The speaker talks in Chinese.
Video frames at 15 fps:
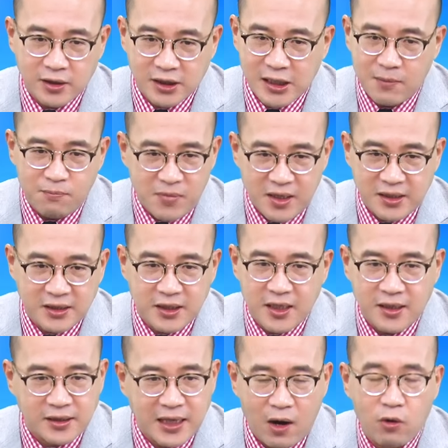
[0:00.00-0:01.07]
怎么
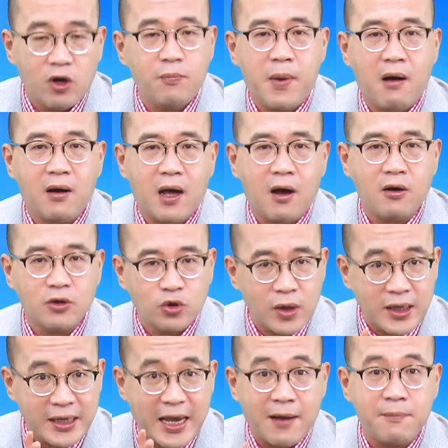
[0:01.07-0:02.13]
震荡我都爆了，
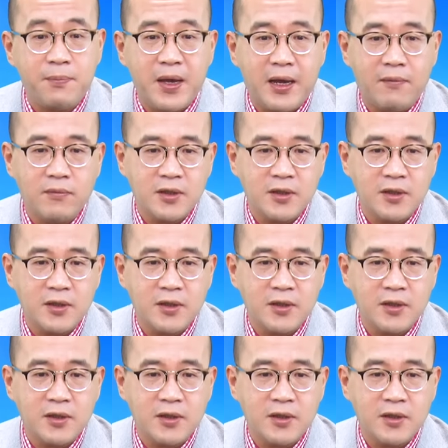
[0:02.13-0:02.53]
赚2倍，